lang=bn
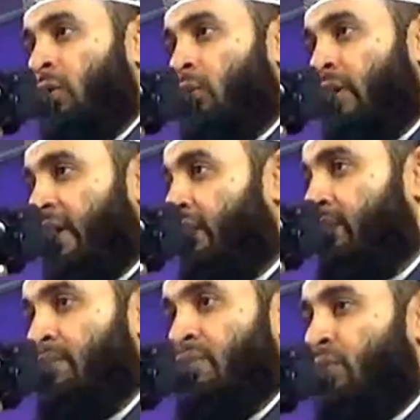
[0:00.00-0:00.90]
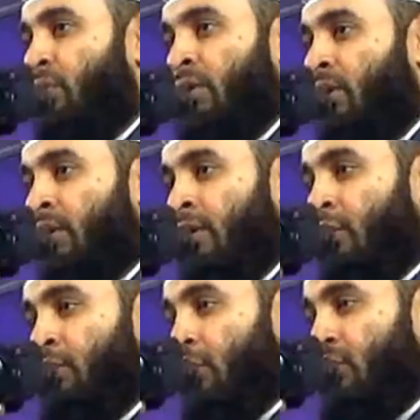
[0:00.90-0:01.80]
يحب
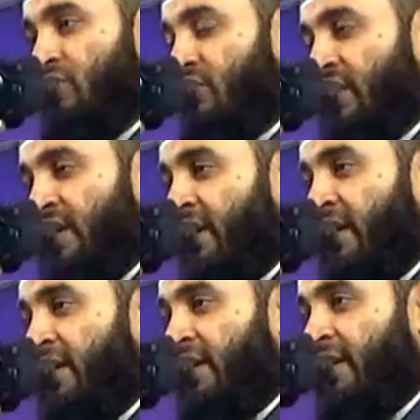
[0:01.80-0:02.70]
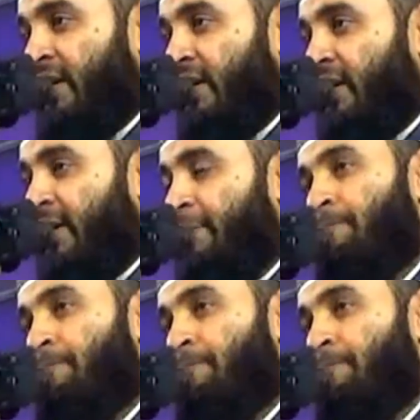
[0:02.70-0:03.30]
المحسنين